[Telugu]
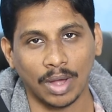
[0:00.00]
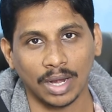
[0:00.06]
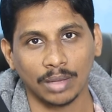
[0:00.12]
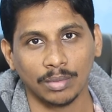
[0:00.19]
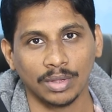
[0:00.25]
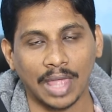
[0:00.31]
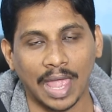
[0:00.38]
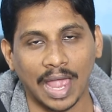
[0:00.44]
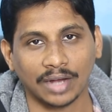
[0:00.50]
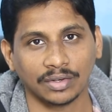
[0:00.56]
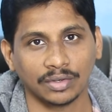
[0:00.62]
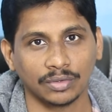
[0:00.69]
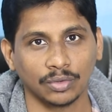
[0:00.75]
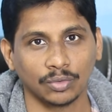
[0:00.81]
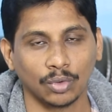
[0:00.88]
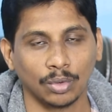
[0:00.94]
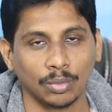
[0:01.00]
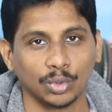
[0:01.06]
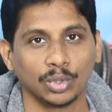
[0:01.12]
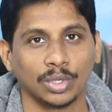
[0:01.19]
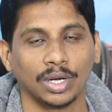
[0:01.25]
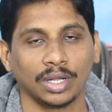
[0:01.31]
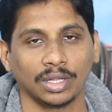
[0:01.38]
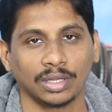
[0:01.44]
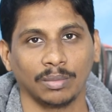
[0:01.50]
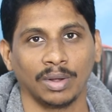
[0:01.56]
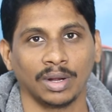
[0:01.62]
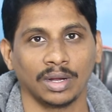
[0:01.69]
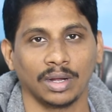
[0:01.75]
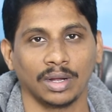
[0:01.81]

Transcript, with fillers: వాళ్ళ మీద యాక్షన్స్ తీసుకోబోతున్నట్టయితే మనకి